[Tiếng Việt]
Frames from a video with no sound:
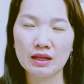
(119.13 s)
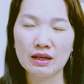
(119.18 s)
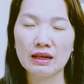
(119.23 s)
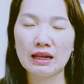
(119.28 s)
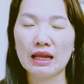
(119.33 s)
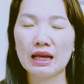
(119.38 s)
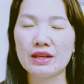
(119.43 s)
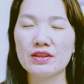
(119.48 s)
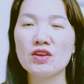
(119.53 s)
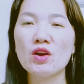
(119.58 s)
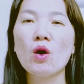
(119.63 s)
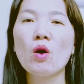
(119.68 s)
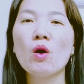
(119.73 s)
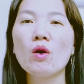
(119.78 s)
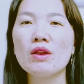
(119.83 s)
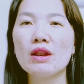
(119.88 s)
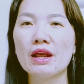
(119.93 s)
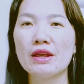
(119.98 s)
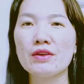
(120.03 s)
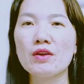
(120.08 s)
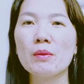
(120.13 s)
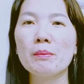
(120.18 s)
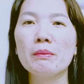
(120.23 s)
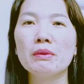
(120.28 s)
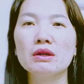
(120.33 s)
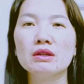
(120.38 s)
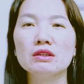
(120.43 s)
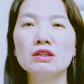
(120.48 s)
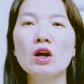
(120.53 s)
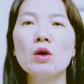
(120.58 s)
là do là do
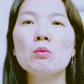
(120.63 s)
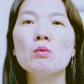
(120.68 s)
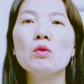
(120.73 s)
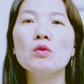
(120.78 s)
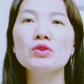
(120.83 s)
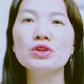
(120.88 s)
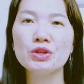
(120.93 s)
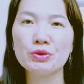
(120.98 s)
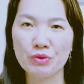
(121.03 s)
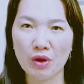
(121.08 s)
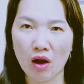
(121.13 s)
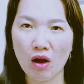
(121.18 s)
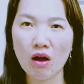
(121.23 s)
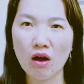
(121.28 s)
mình không muốn điều đó